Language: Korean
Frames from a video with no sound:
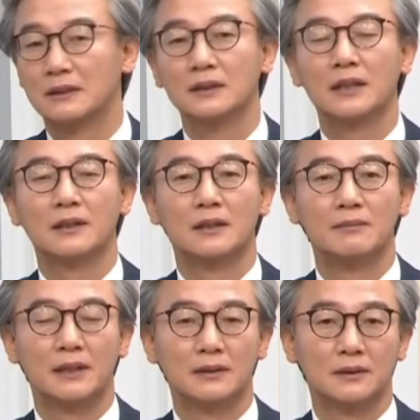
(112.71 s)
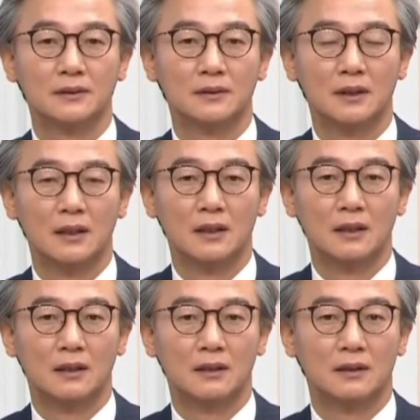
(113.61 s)
거기에 걸맞는
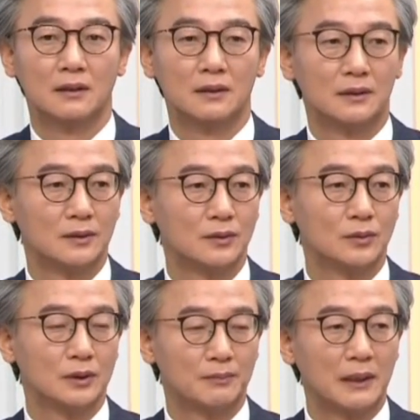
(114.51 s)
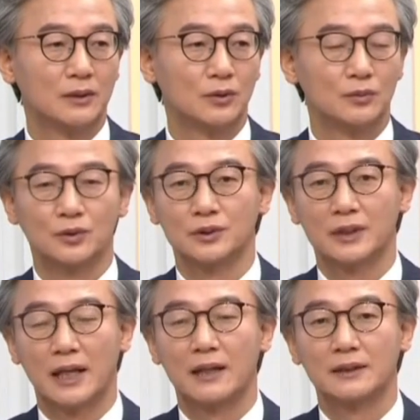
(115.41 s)
어, 우리 반려동물을
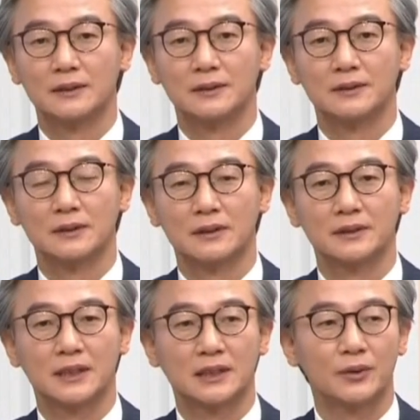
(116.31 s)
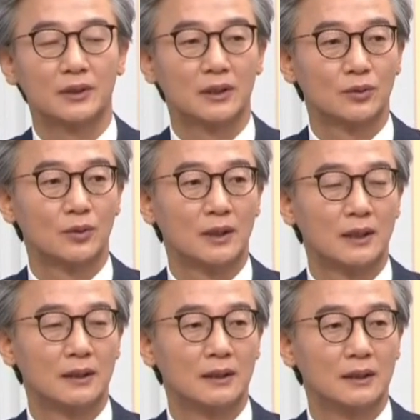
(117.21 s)
대하는 그런 자세와
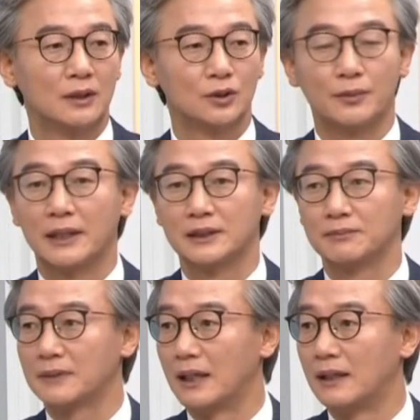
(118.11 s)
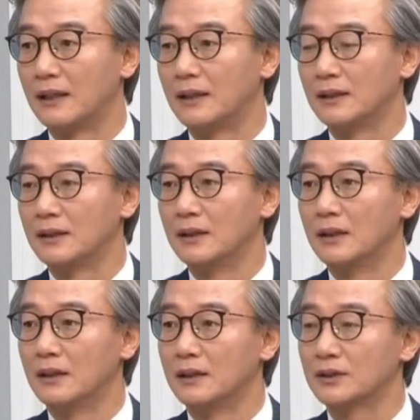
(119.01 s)
태도가 좀 아쉽다.
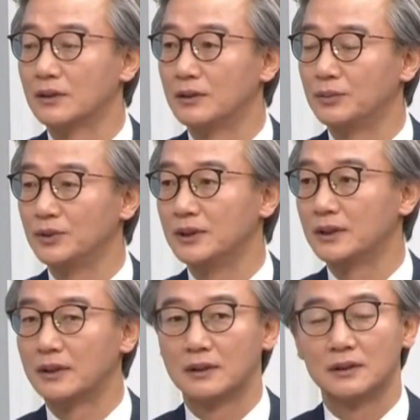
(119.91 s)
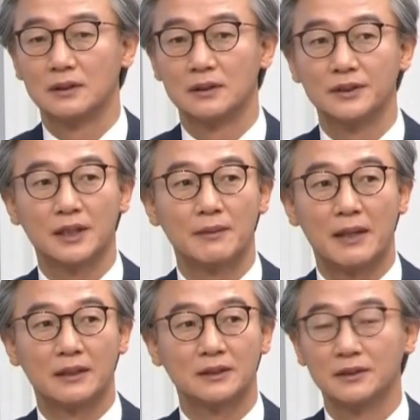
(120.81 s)
어, 저분이 이제 연세가
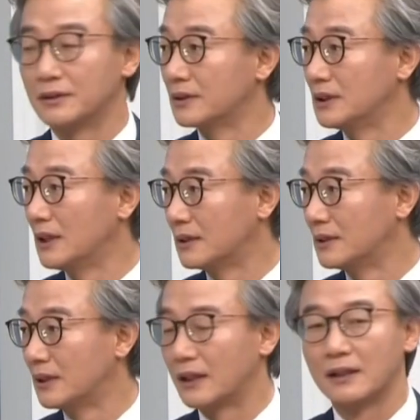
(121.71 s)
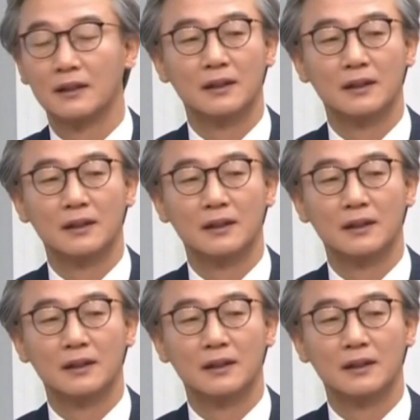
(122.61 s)
많으신 어르신 같은데